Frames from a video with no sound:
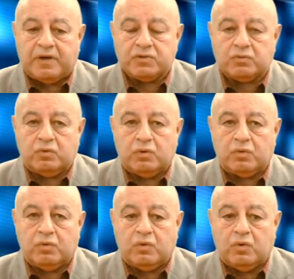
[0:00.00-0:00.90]

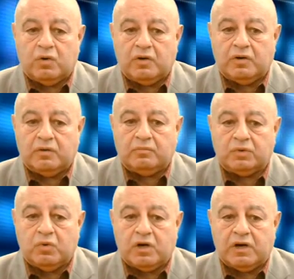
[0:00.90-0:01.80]
поскольку
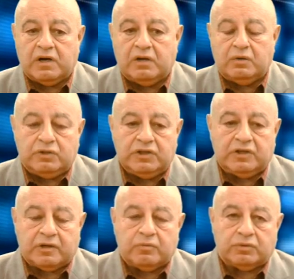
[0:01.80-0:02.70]
много
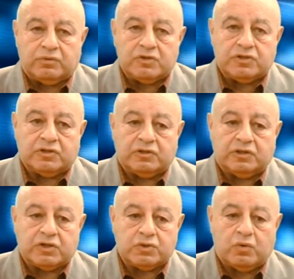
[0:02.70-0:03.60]
людей,
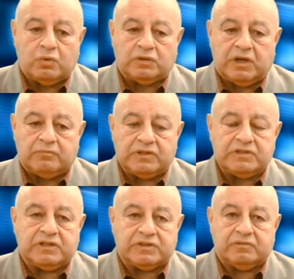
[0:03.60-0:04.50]
работающих на шоу, там,
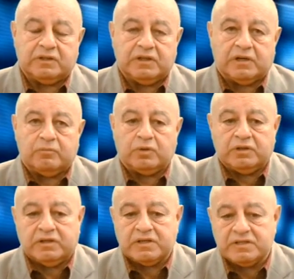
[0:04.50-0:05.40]
естественно, и
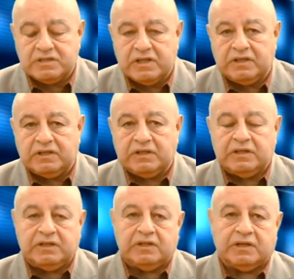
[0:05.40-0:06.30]
работники сцены,
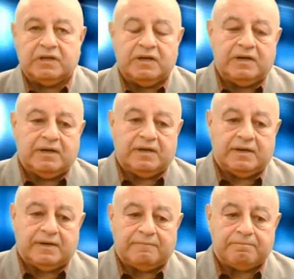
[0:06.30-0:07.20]
и
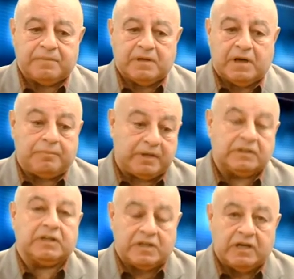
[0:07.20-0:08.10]
э,
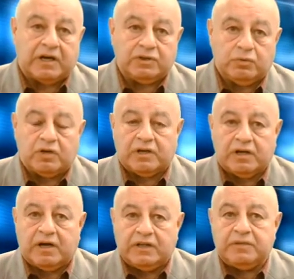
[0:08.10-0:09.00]
опять-таки
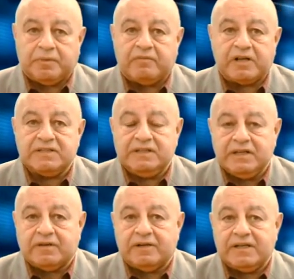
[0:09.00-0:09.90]
актеры, они
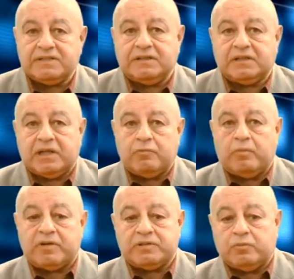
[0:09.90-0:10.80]
провакцинировались и таким
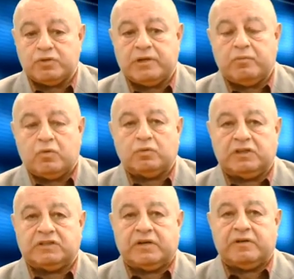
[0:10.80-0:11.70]
образом уже
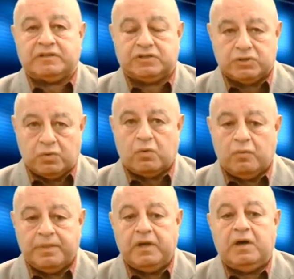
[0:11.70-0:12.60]
могут открываться
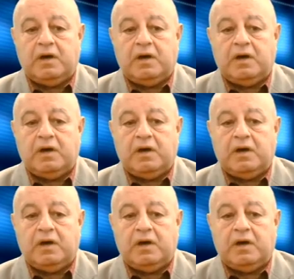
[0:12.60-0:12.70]
шоу